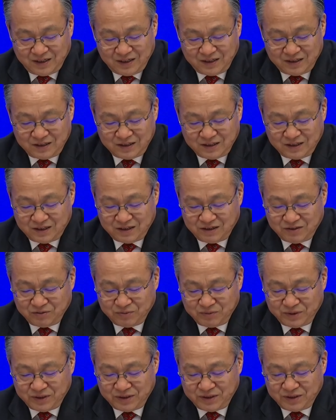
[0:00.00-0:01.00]
像我
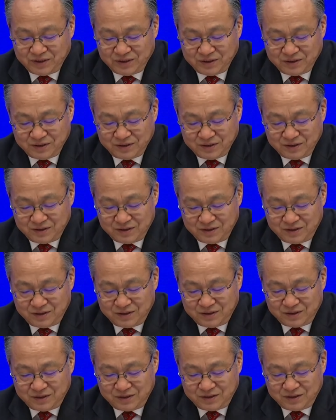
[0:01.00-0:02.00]
们
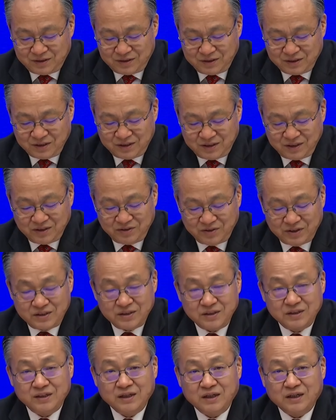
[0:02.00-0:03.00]
这个新能源
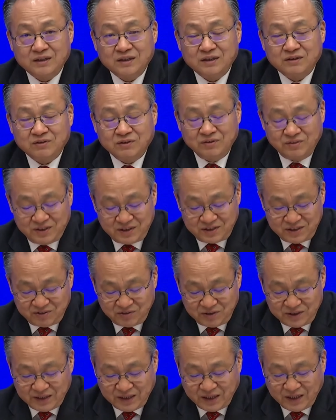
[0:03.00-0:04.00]
汽车啊，在短短十
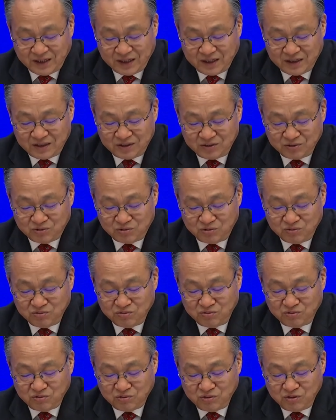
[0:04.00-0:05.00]
多年就
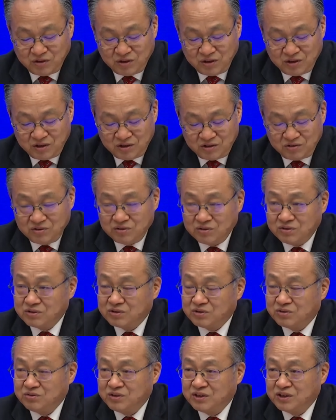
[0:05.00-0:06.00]
从就
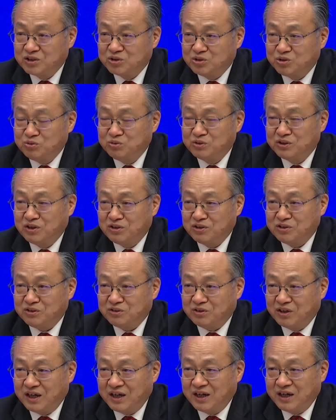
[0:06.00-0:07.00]
从这个从无到有
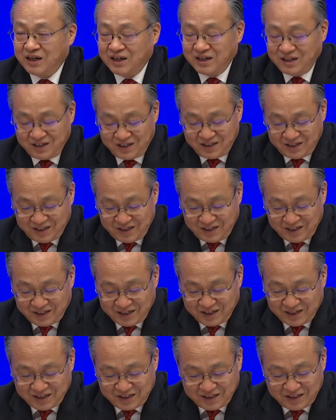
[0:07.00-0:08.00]
啊，
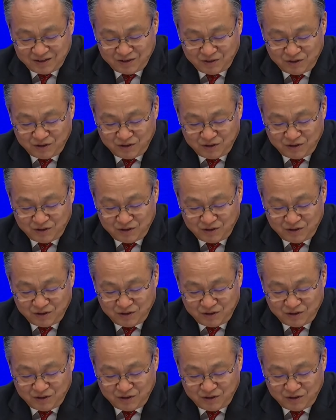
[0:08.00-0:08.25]
嗯，